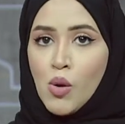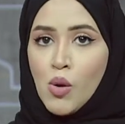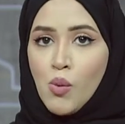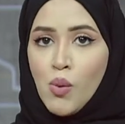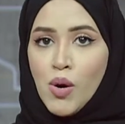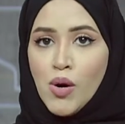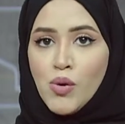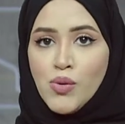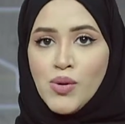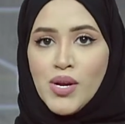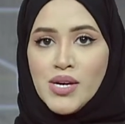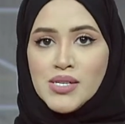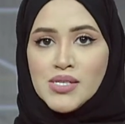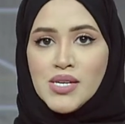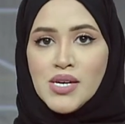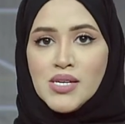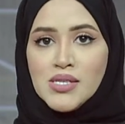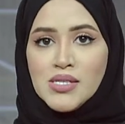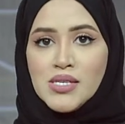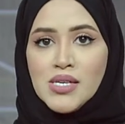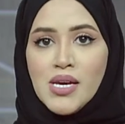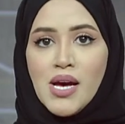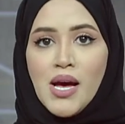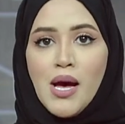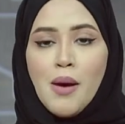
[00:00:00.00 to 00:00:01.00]
وهنا
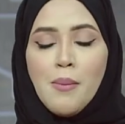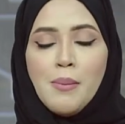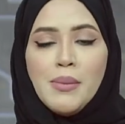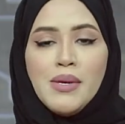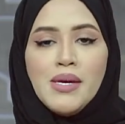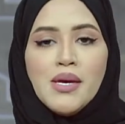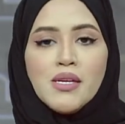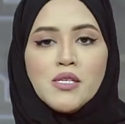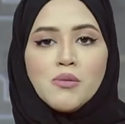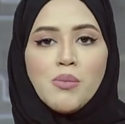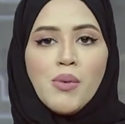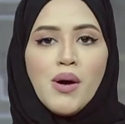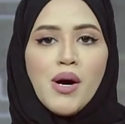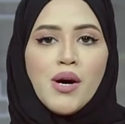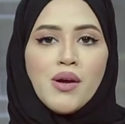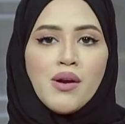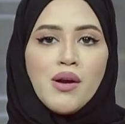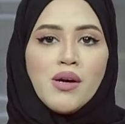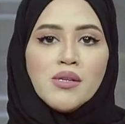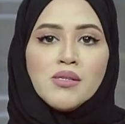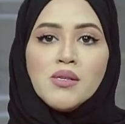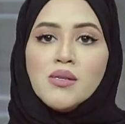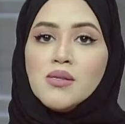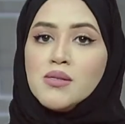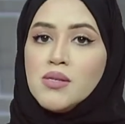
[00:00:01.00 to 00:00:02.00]
تأتي أهمية
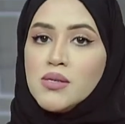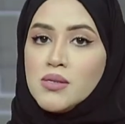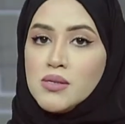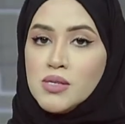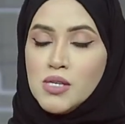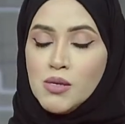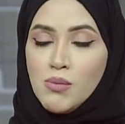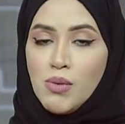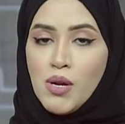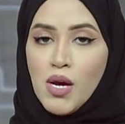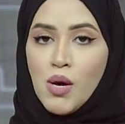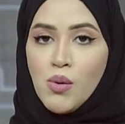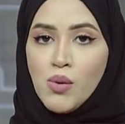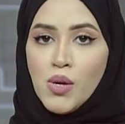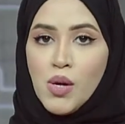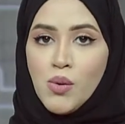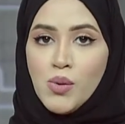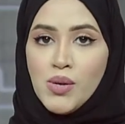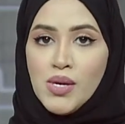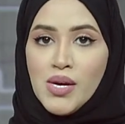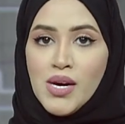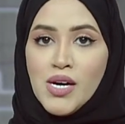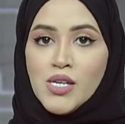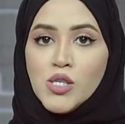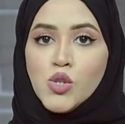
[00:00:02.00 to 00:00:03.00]
مهارات ترتيب
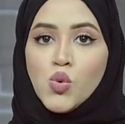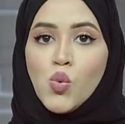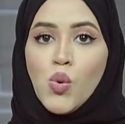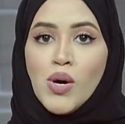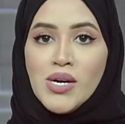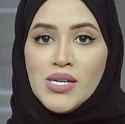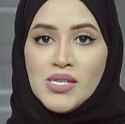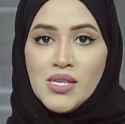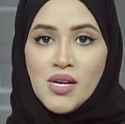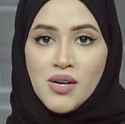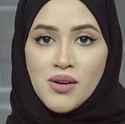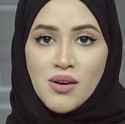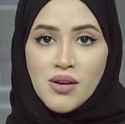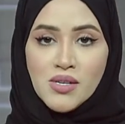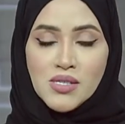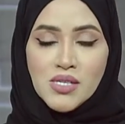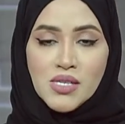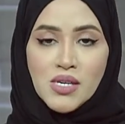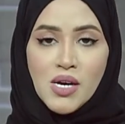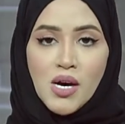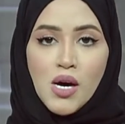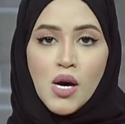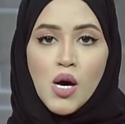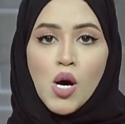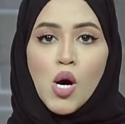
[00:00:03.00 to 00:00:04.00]
الأولويات
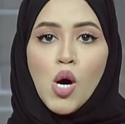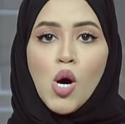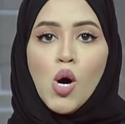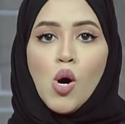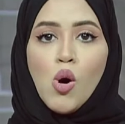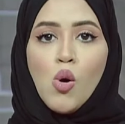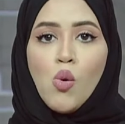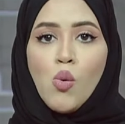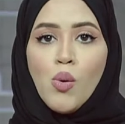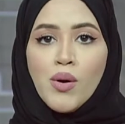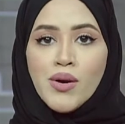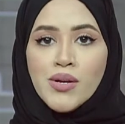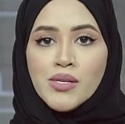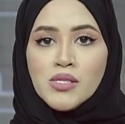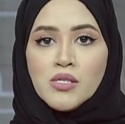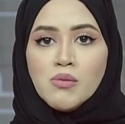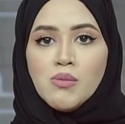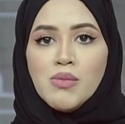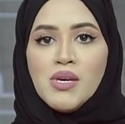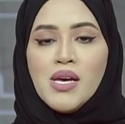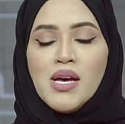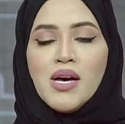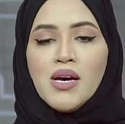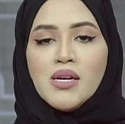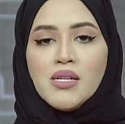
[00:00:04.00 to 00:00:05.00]
وإدارتها
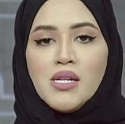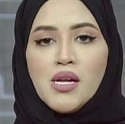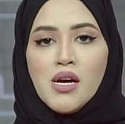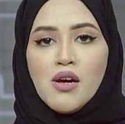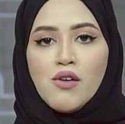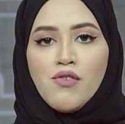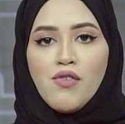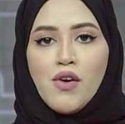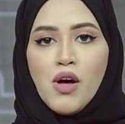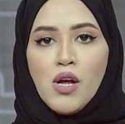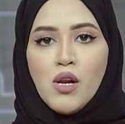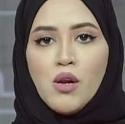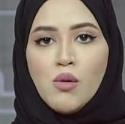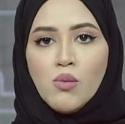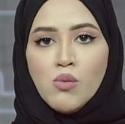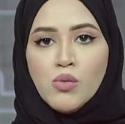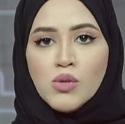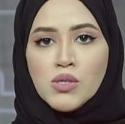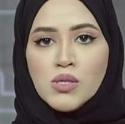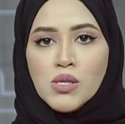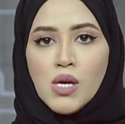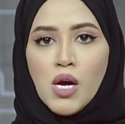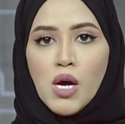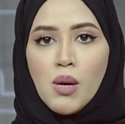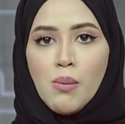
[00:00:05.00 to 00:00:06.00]
ورسم أهداف
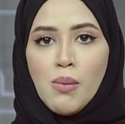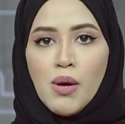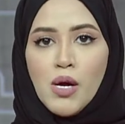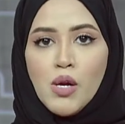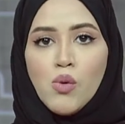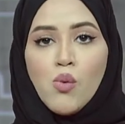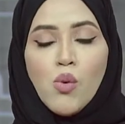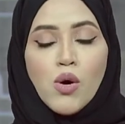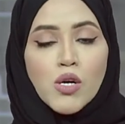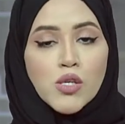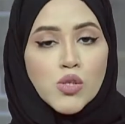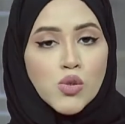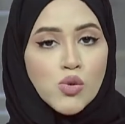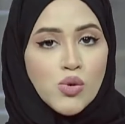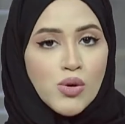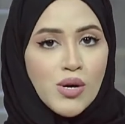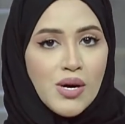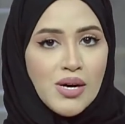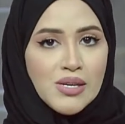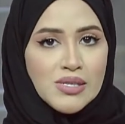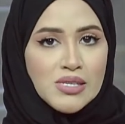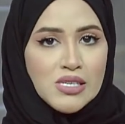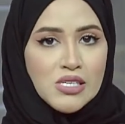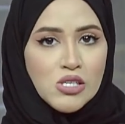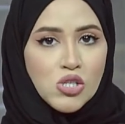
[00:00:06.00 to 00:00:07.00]
المستقبل
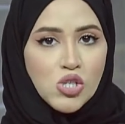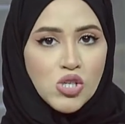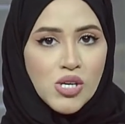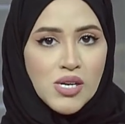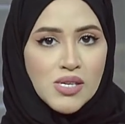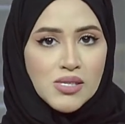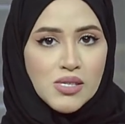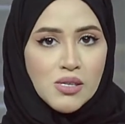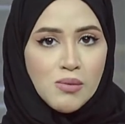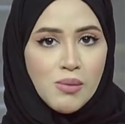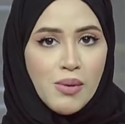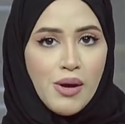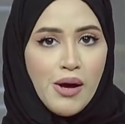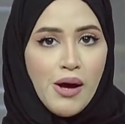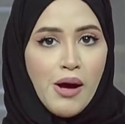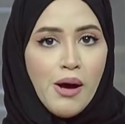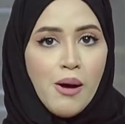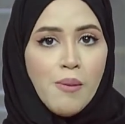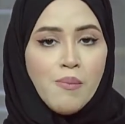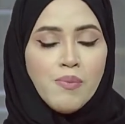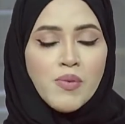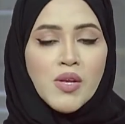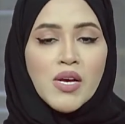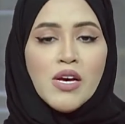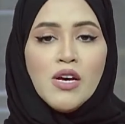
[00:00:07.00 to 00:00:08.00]
وسرعة إنجاز
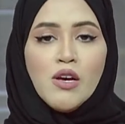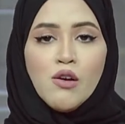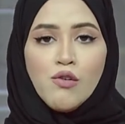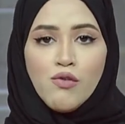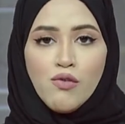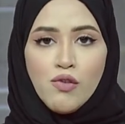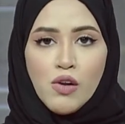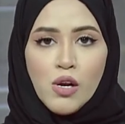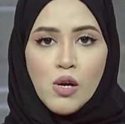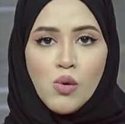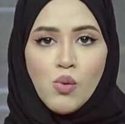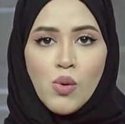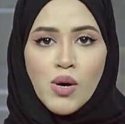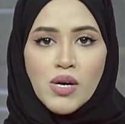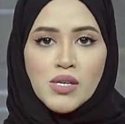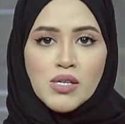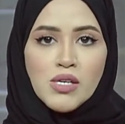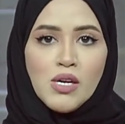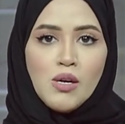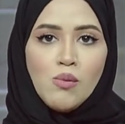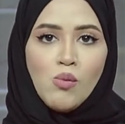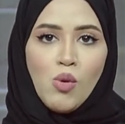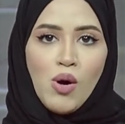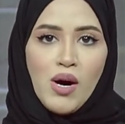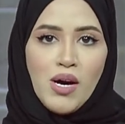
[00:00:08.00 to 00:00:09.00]
المهام في
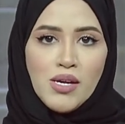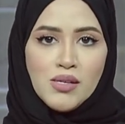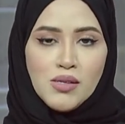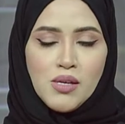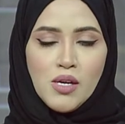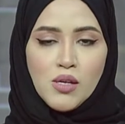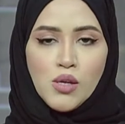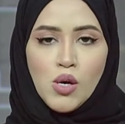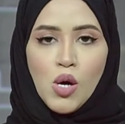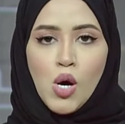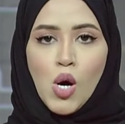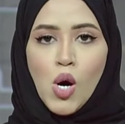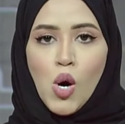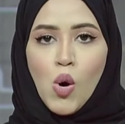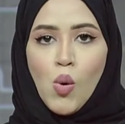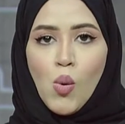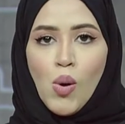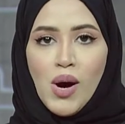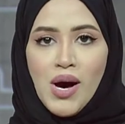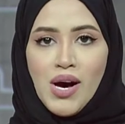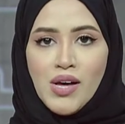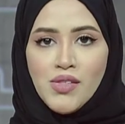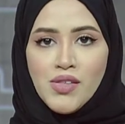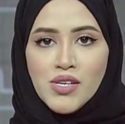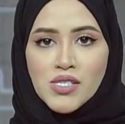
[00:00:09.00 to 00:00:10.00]
الوقت المحدد
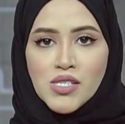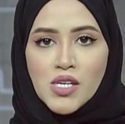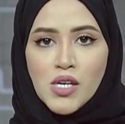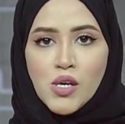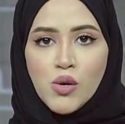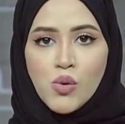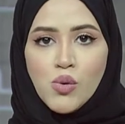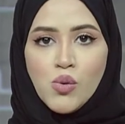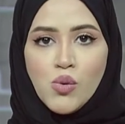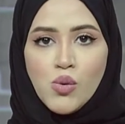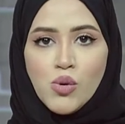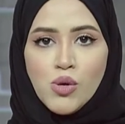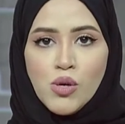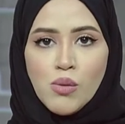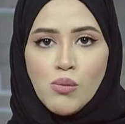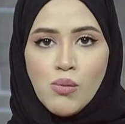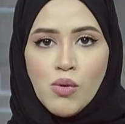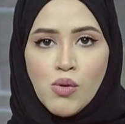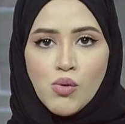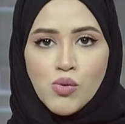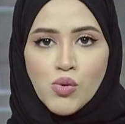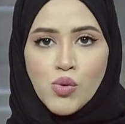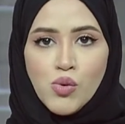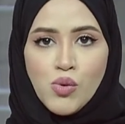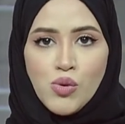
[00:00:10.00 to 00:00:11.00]
وهذا سيكون
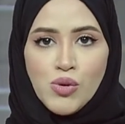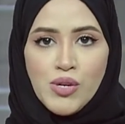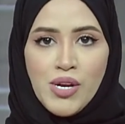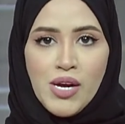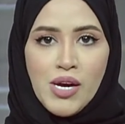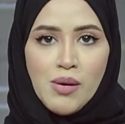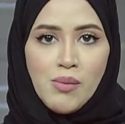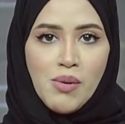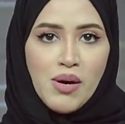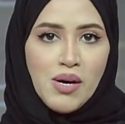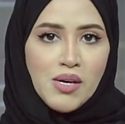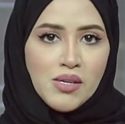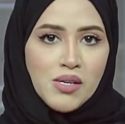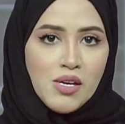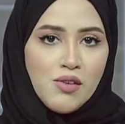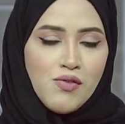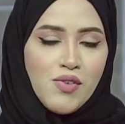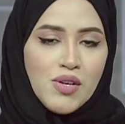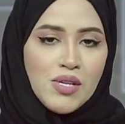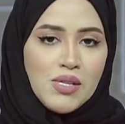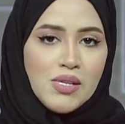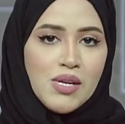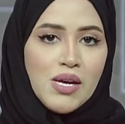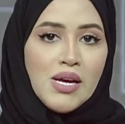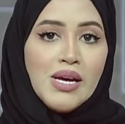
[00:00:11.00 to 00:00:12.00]
موضوعنا مع
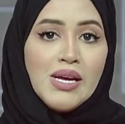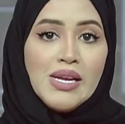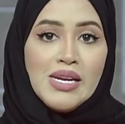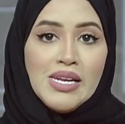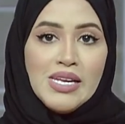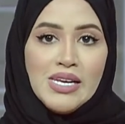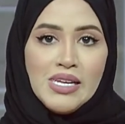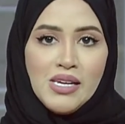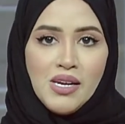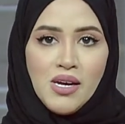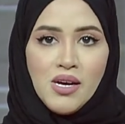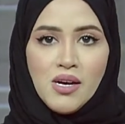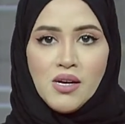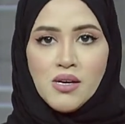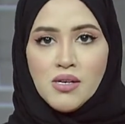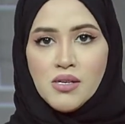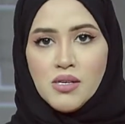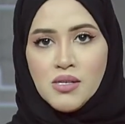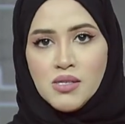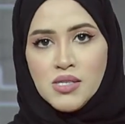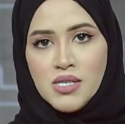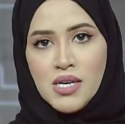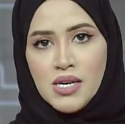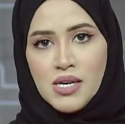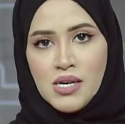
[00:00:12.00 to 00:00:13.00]
ضيفتنا لينا
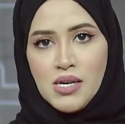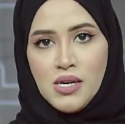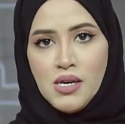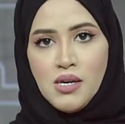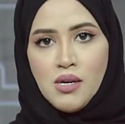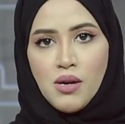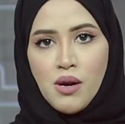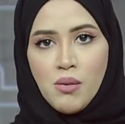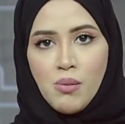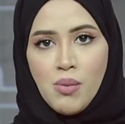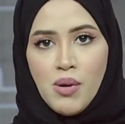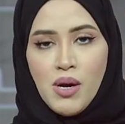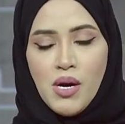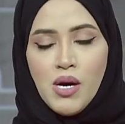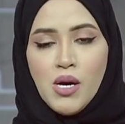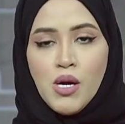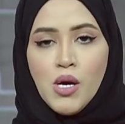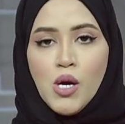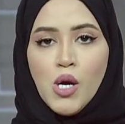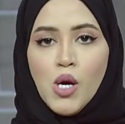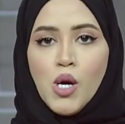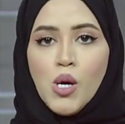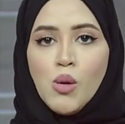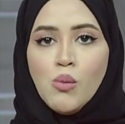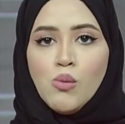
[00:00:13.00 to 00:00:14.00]
زكي رباح
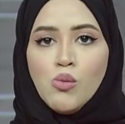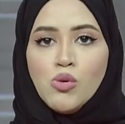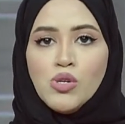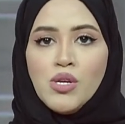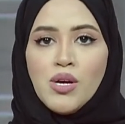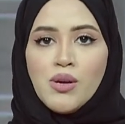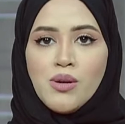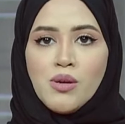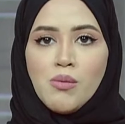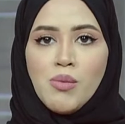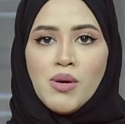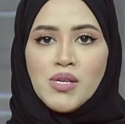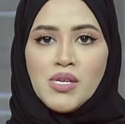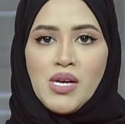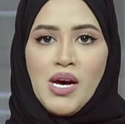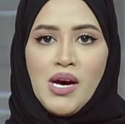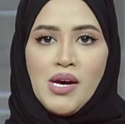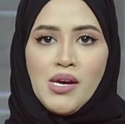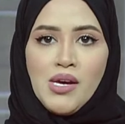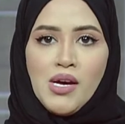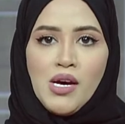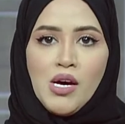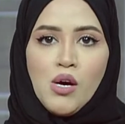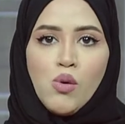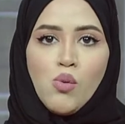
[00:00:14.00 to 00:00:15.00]
مدربة
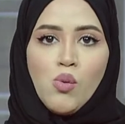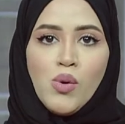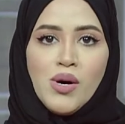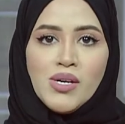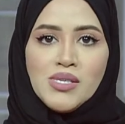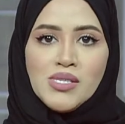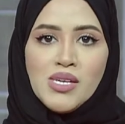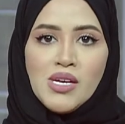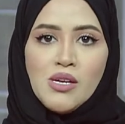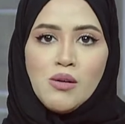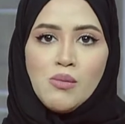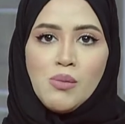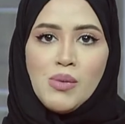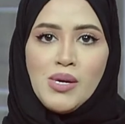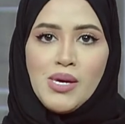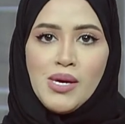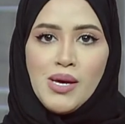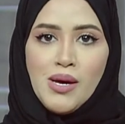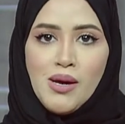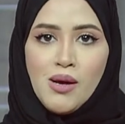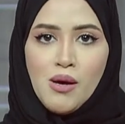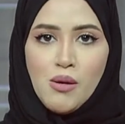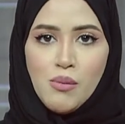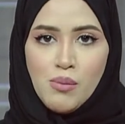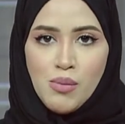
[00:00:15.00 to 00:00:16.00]
حياة
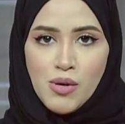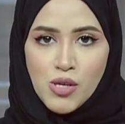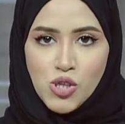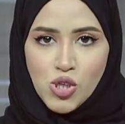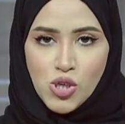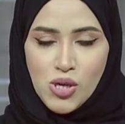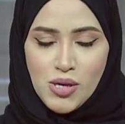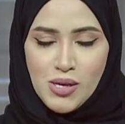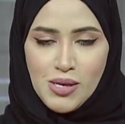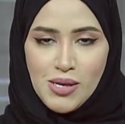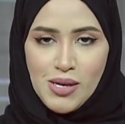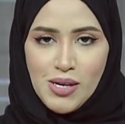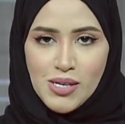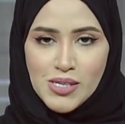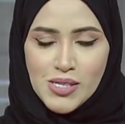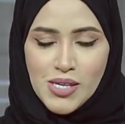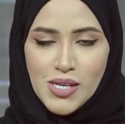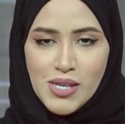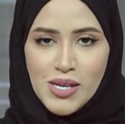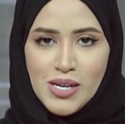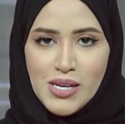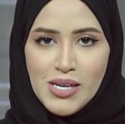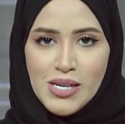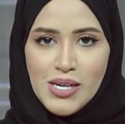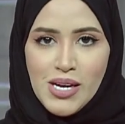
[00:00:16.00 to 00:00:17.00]
وتنمية بشرية
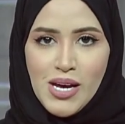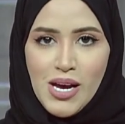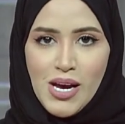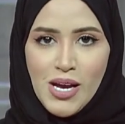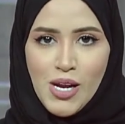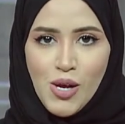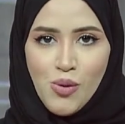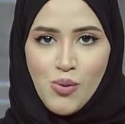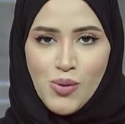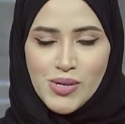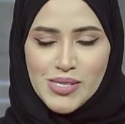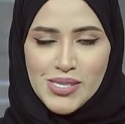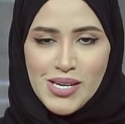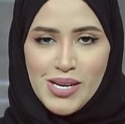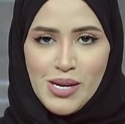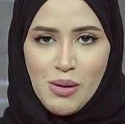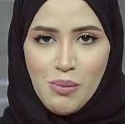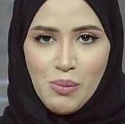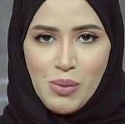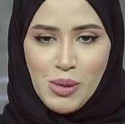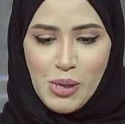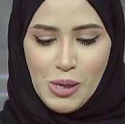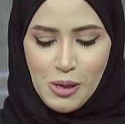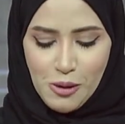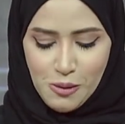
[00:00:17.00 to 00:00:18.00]
أستاذة لينا أهلا وسهلا
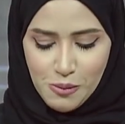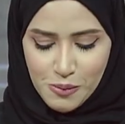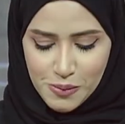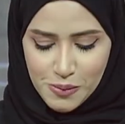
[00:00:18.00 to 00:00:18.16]
بك